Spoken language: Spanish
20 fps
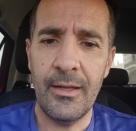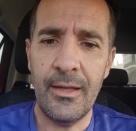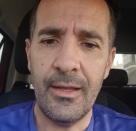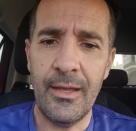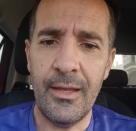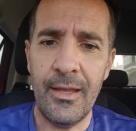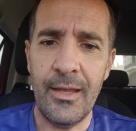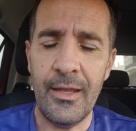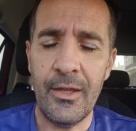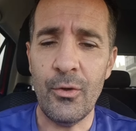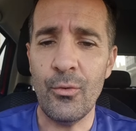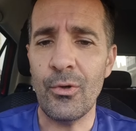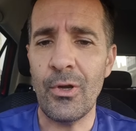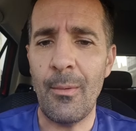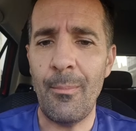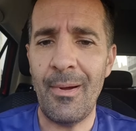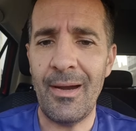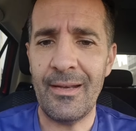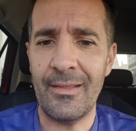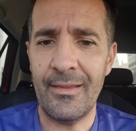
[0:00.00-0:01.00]
eh, y
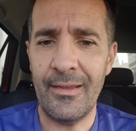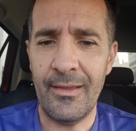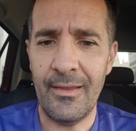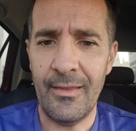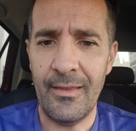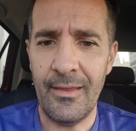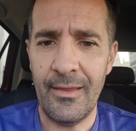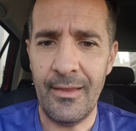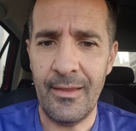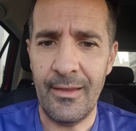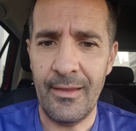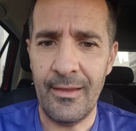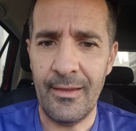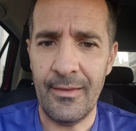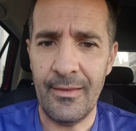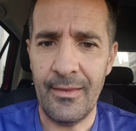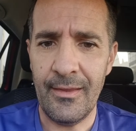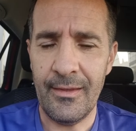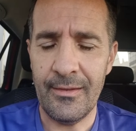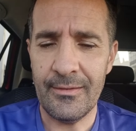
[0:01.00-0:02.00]
una parte
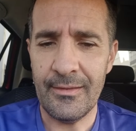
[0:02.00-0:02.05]
de,